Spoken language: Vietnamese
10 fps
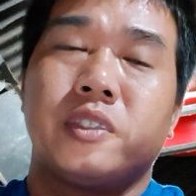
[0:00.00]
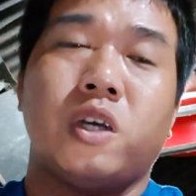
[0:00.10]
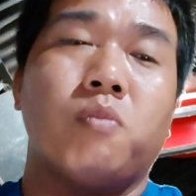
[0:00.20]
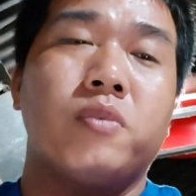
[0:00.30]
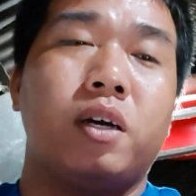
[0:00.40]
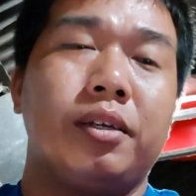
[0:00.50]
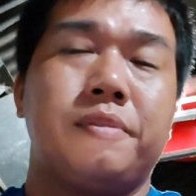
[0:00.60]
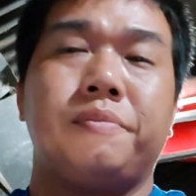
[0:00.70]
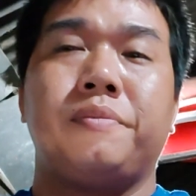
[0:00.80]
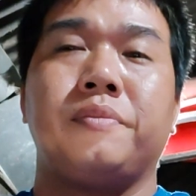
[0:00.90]
sụn thôi
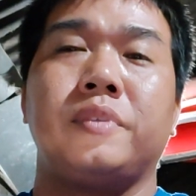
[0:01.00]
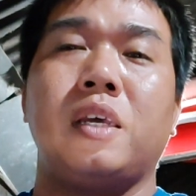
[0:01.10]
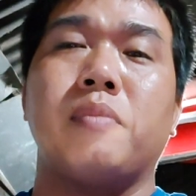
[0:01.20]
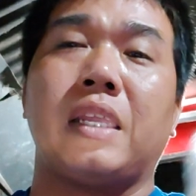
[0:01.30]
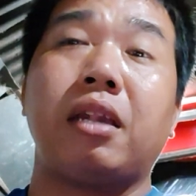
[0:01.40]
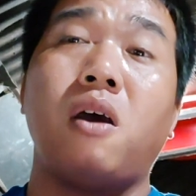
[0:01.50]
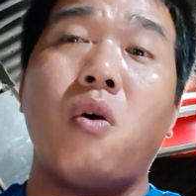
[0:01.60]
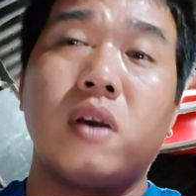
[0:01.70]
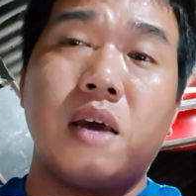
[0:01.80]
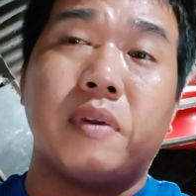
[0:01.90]
nhưng mà chích
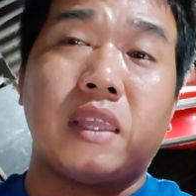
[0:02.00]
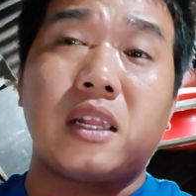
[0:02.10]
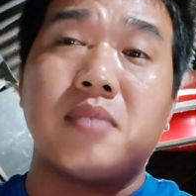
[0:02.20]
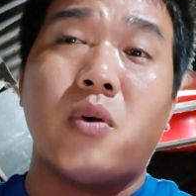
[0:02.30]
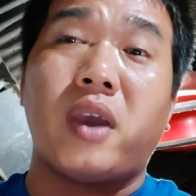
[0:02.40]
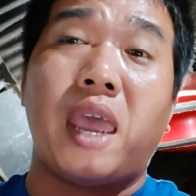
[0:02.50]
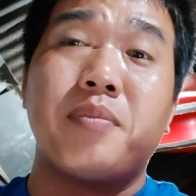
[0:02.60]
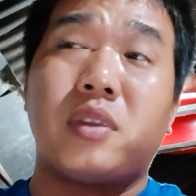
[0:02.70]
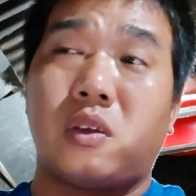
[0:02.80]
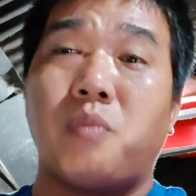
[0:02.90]
thuốc đó mình chích cái mũi
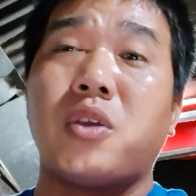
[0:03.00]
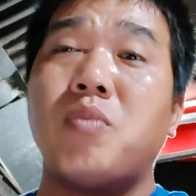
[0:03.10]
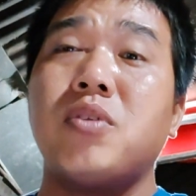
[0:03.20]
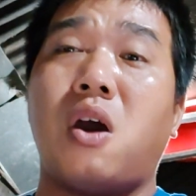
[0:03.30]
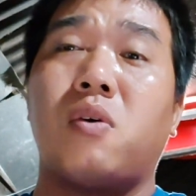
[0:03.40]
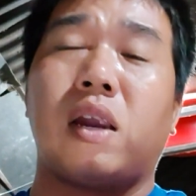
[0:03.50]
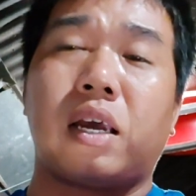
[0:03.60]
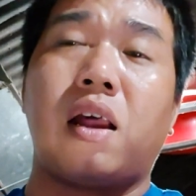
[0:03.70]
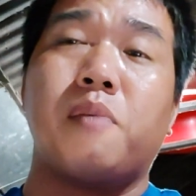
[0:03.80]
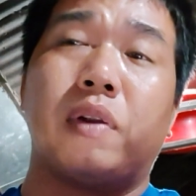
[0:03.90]
kim cũng trúng vô là
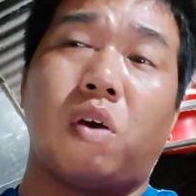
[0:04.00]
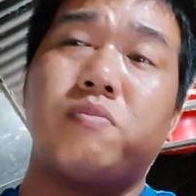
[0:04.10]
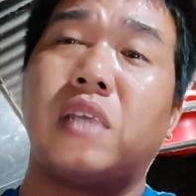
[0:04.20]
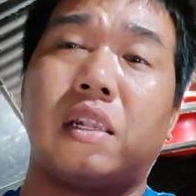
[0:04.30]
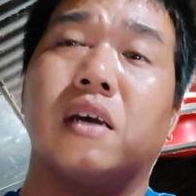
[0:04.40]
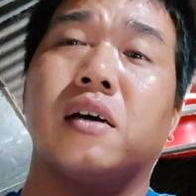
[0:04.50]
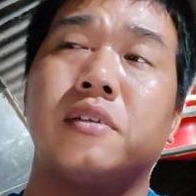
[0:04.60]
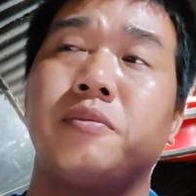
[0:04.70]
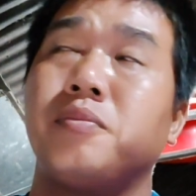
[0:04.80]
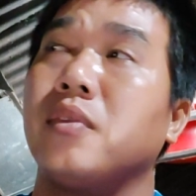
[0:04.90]
cái đó mình cũng chích được
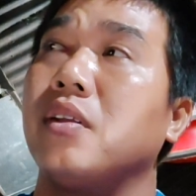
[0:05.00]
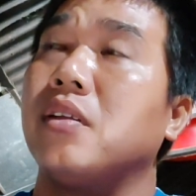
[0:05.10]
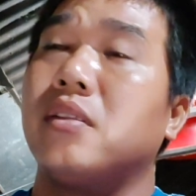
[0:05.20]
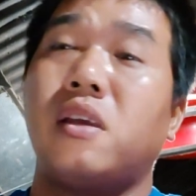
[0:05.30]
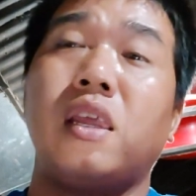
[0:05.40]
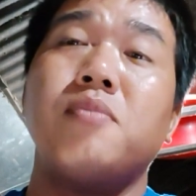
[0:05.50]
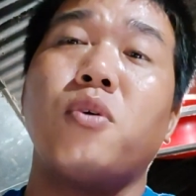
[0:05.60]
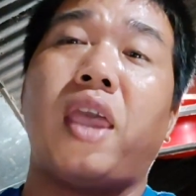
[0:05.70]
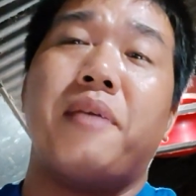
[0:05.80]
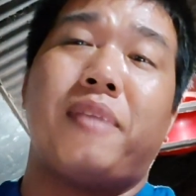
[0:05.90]
nó dính
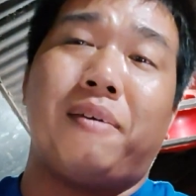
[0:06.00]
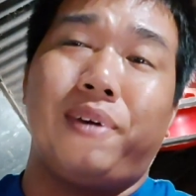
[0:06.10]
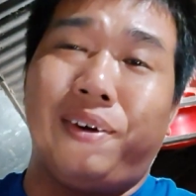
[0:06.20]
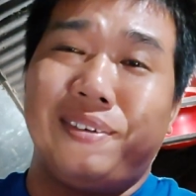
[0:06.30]
mũi kim trúng